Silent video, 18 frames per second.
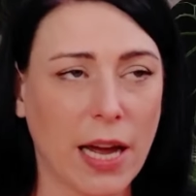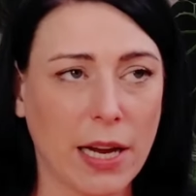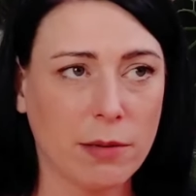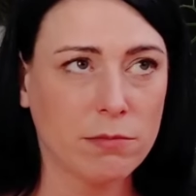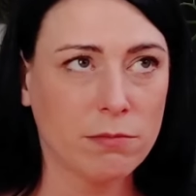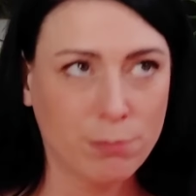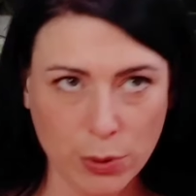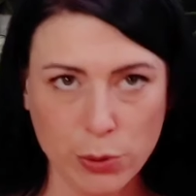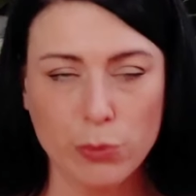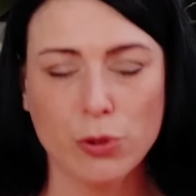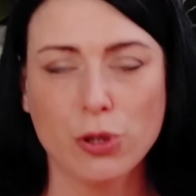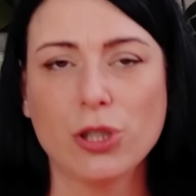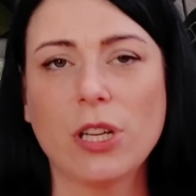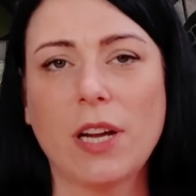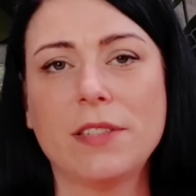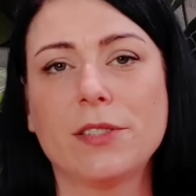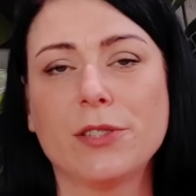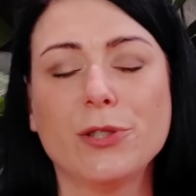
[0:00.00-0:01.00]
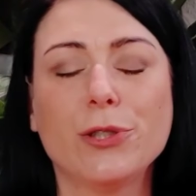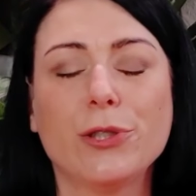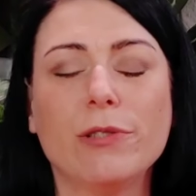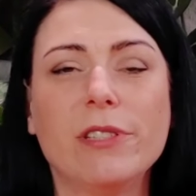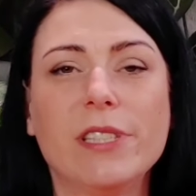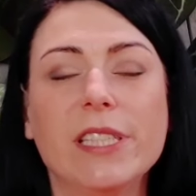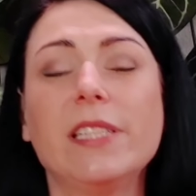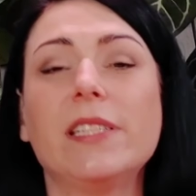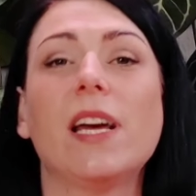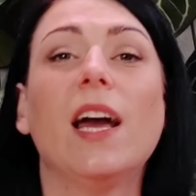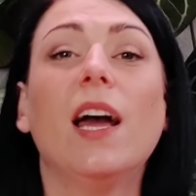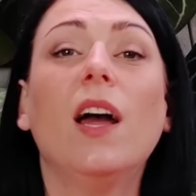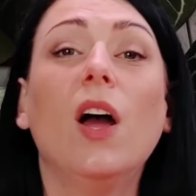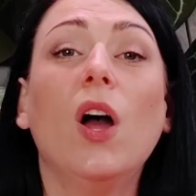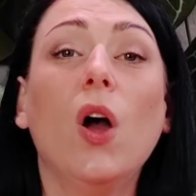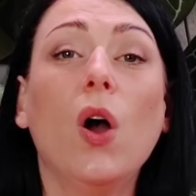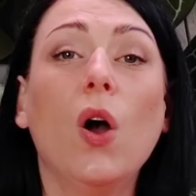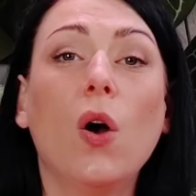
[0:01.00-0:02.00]
ein Blütenstand, entschuldigt.
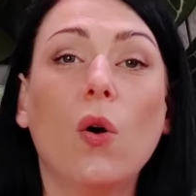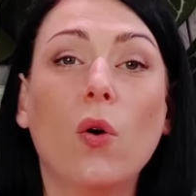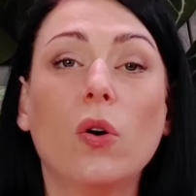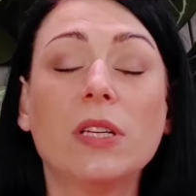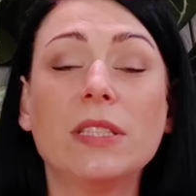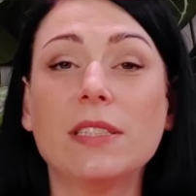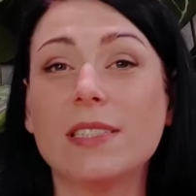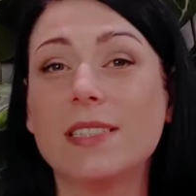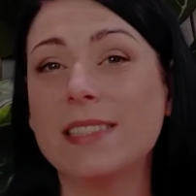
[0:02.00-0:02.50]
Und